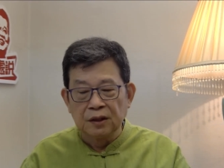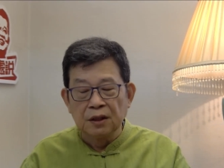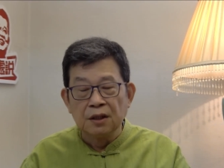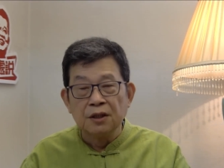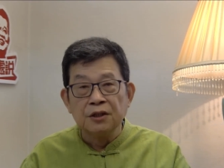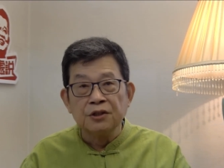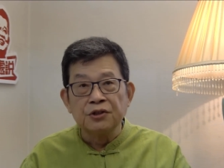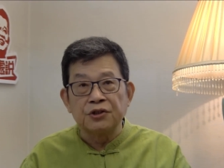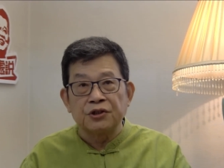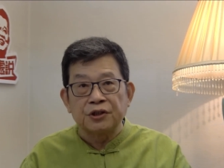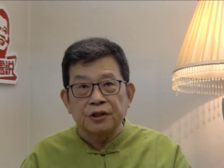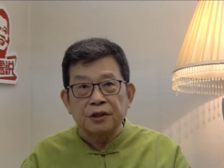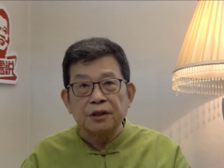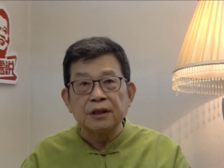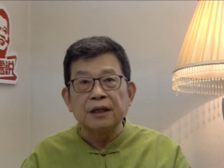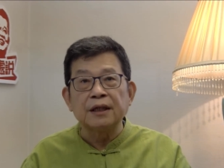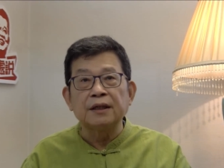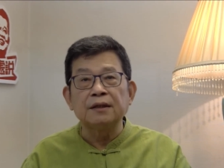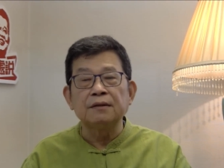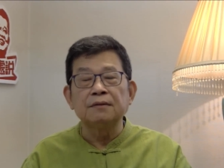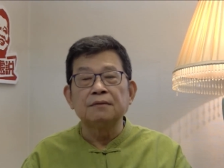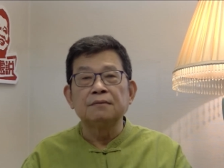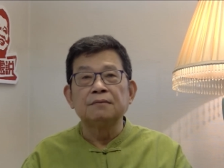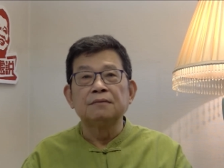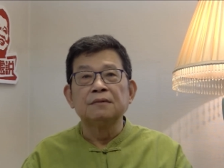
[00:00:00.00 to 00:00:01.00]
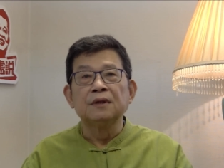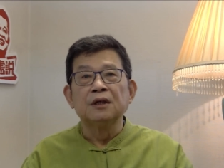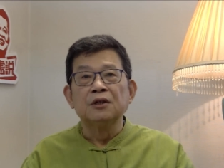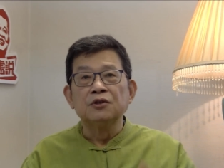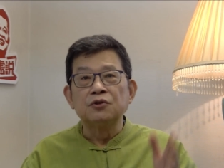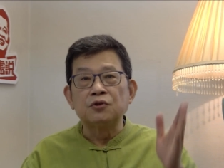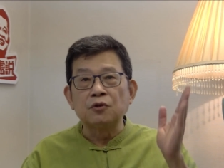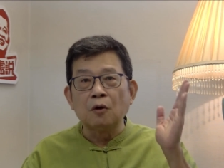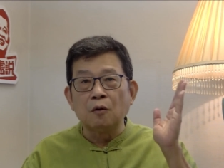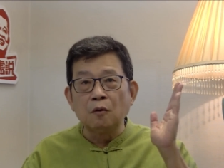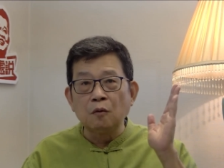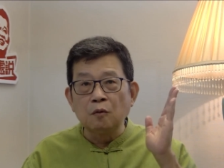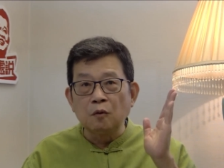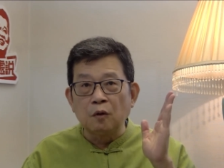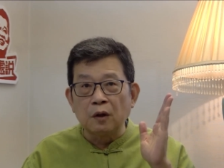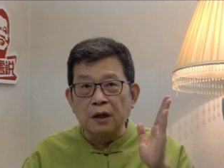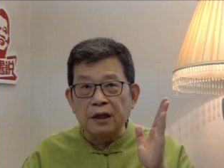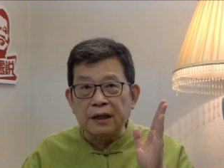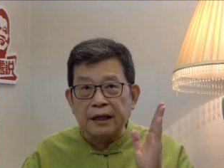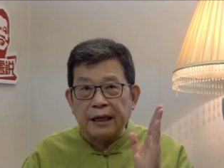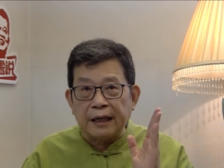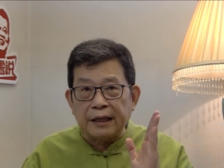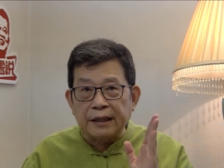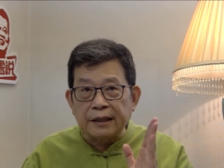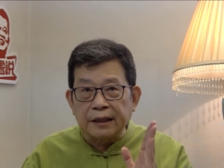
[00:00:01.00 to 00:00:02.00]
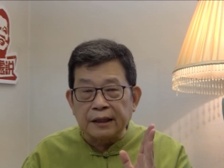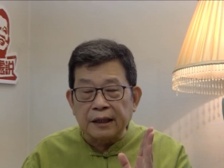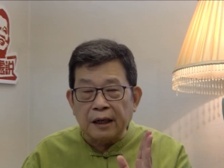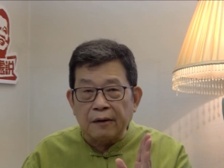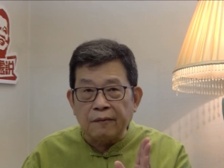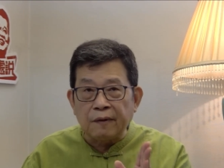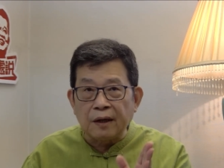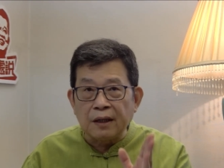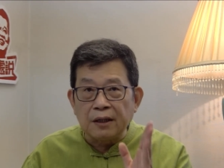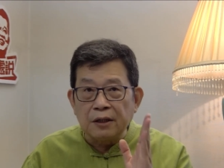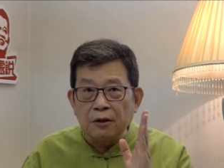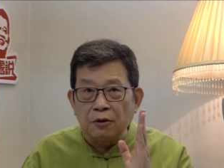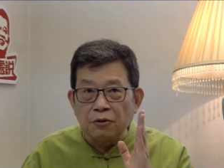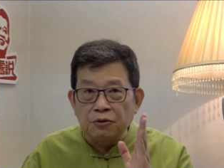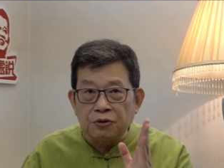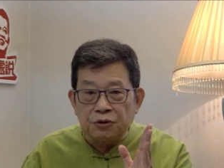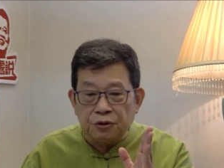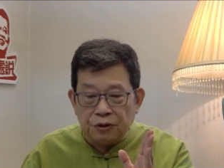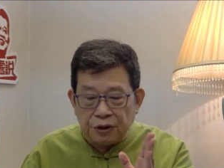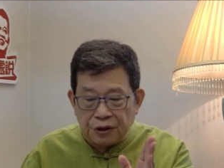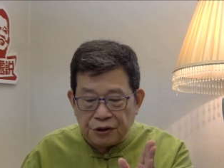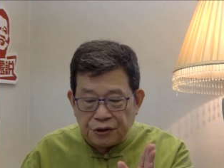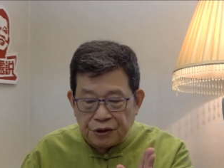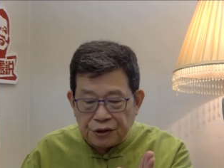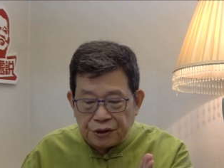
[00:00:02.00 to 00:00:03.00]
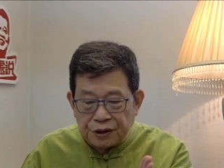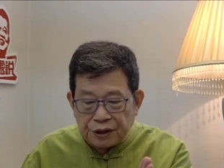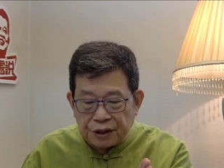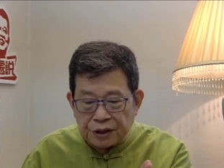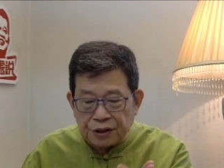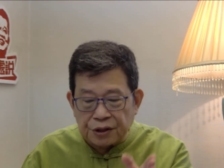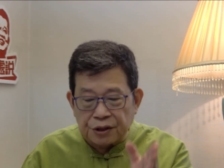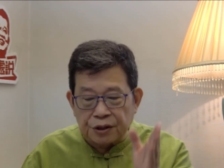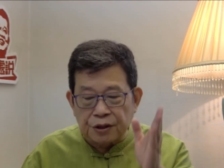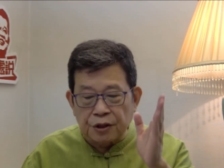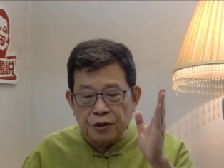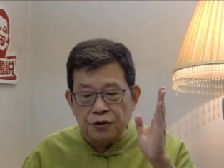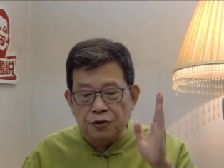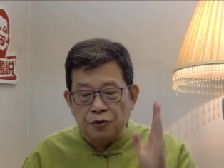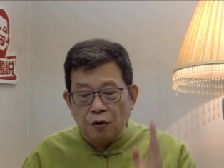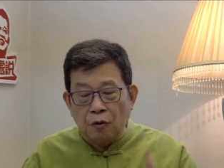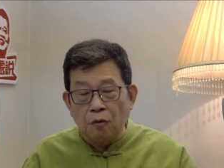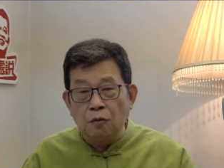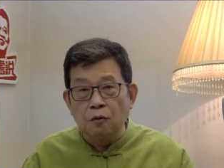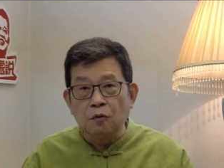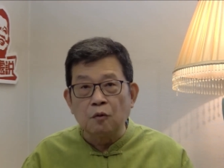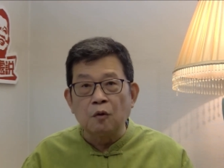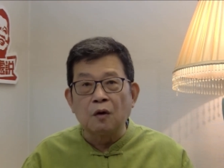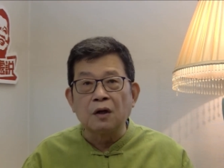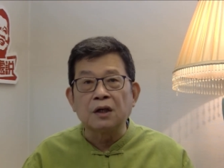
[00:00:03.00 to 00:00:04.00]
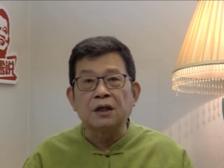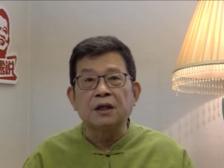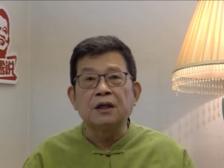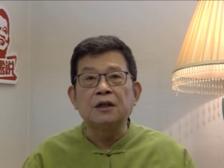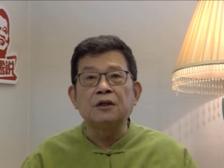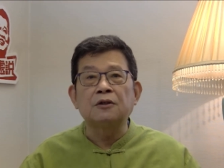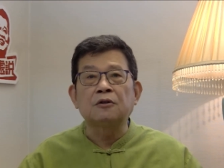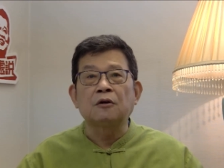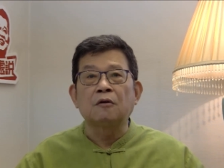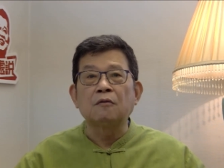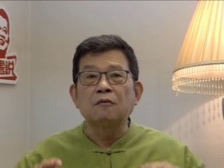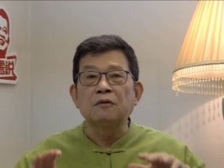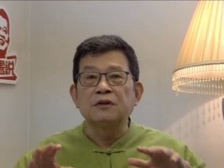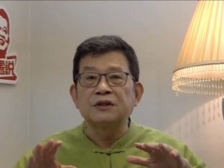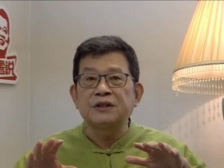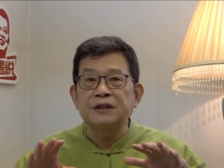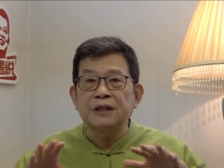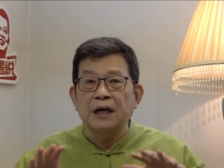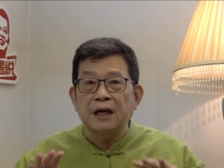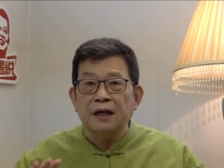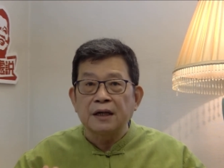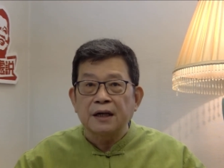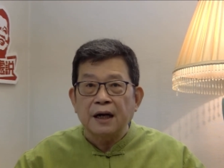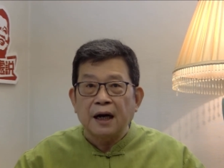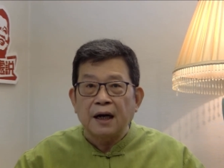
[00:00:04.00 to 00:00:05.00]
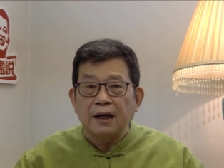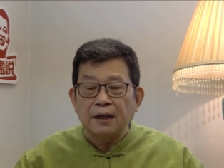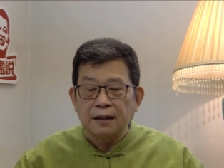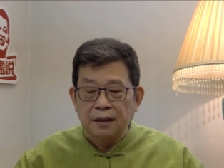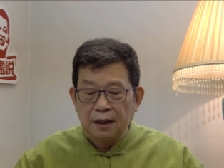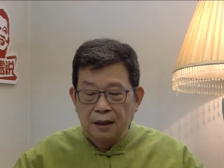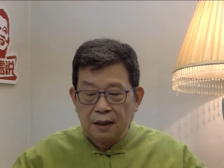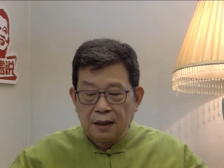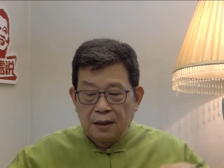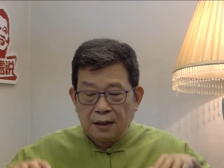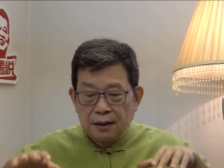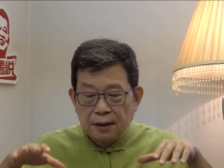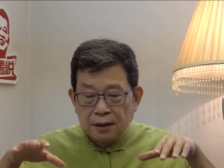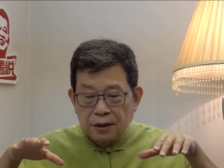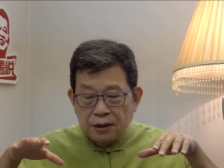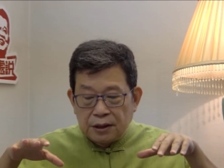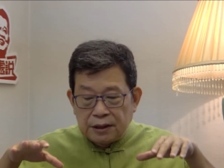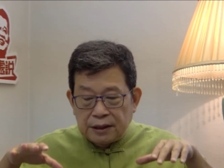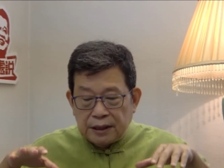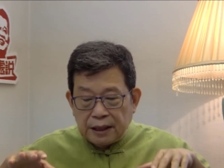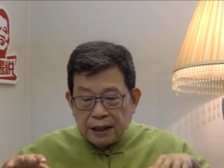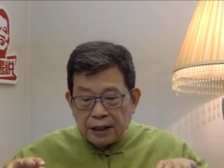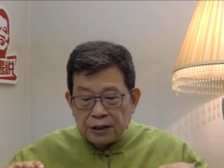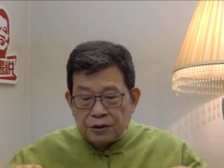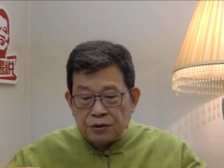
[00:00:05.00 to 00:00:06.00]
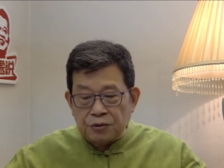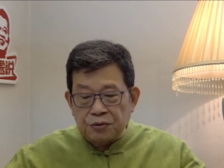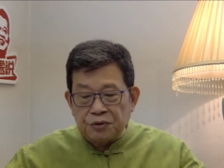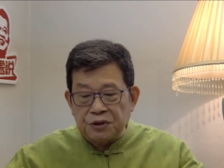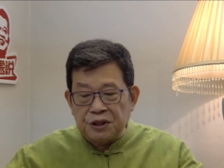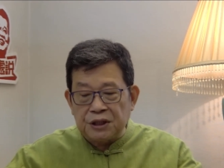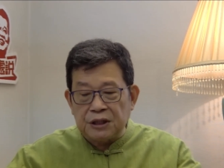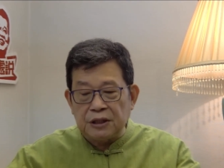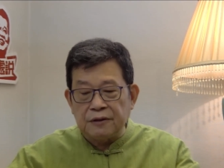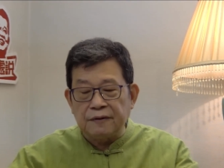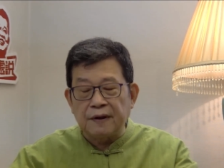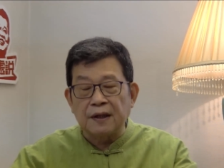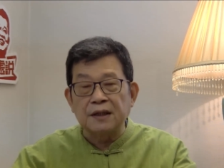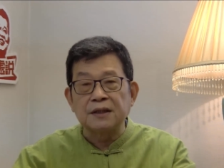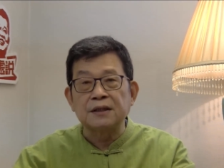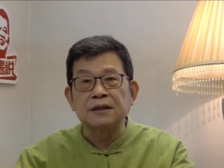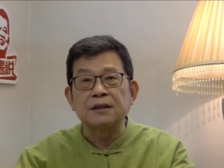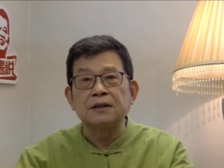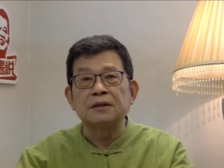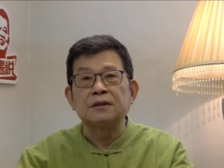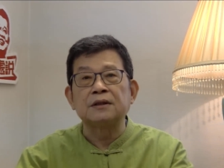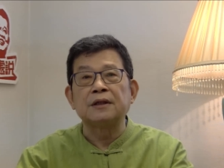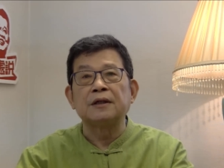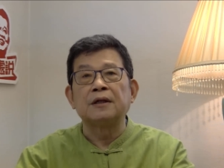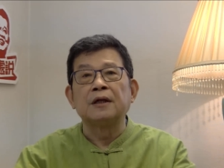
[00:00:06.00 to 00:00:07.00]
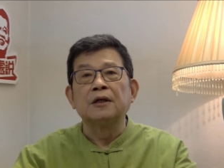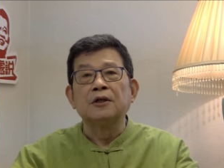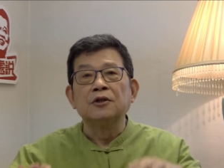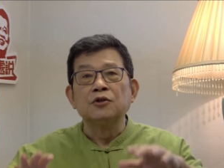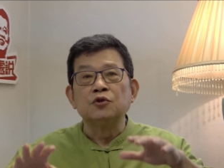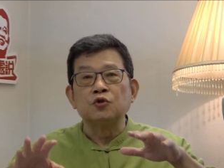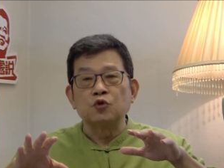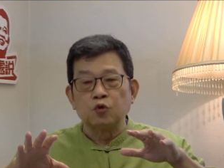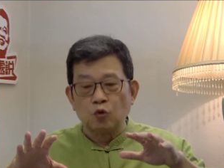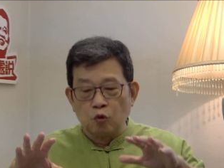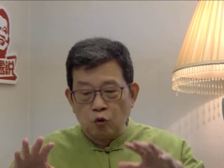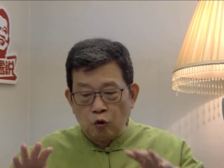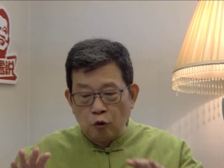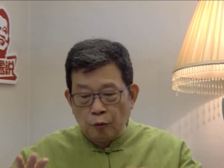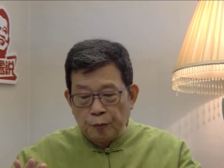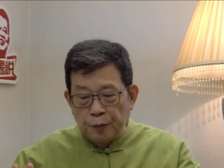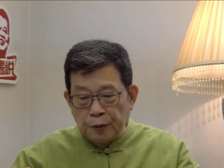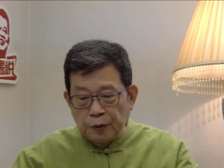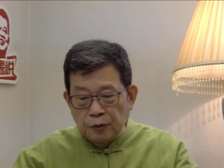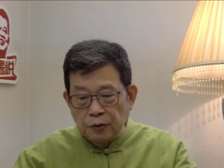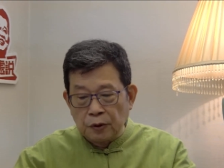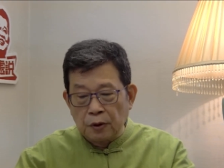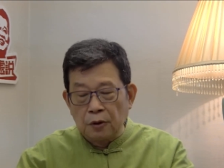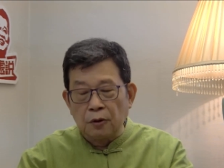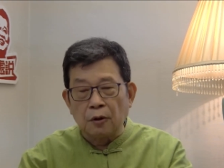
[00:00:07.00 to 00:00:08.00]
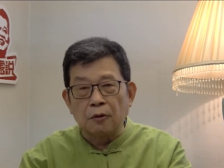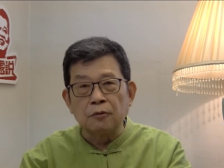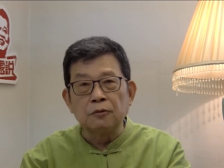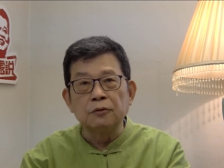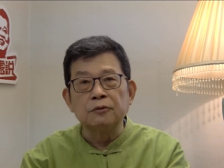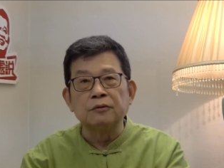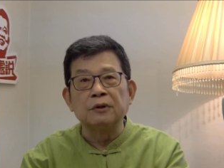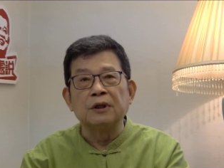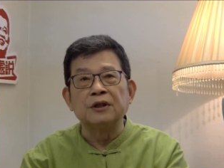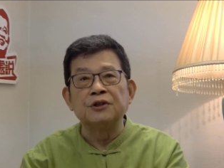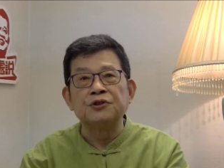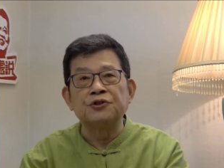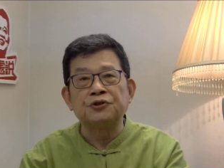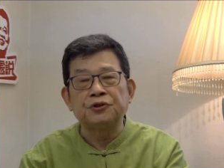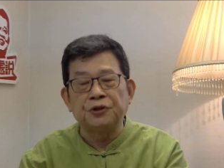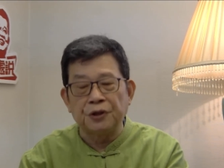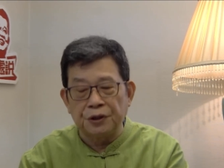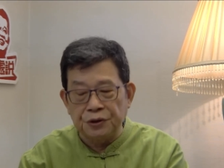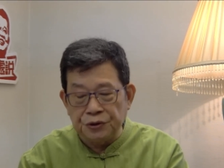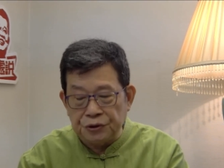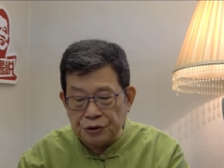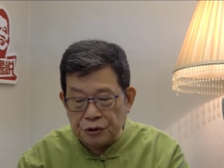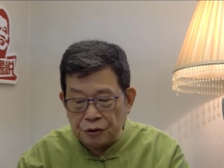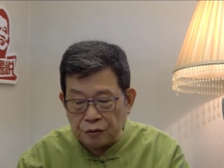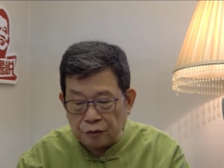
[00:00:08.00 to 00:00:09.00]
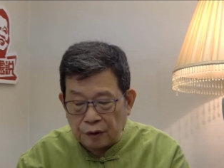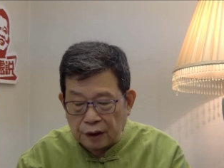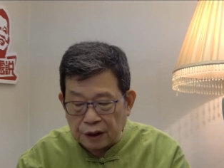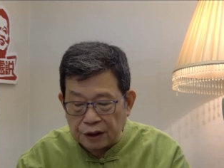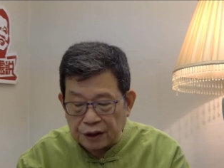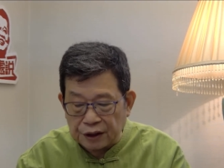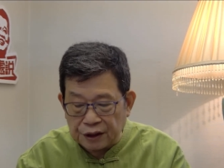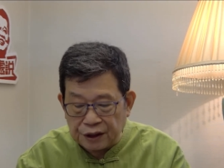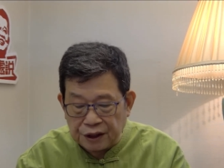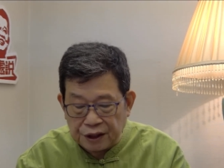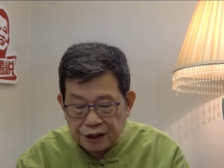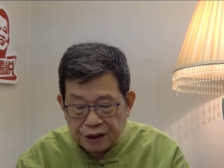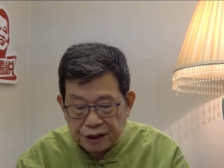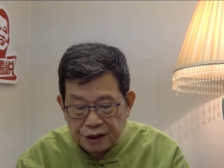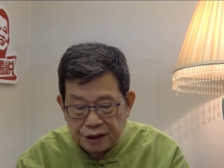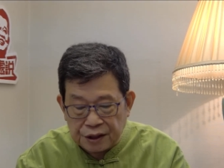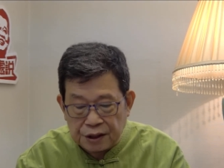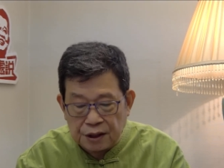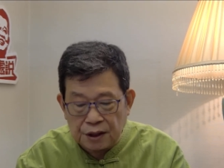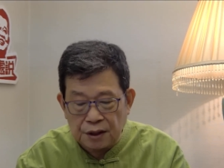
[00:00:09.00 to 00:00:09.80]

使得。中国的改革开放有序的进行，使得中国可以通过香港接触西方世界，逐步的融入了全球化的体系，